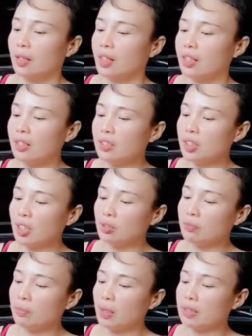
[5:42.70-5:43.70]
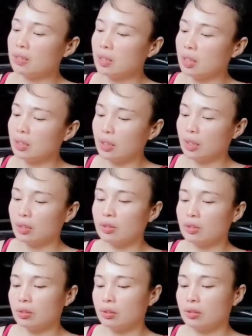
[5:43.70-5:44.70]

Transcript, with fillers: Ayan siya yung plastic niya oh.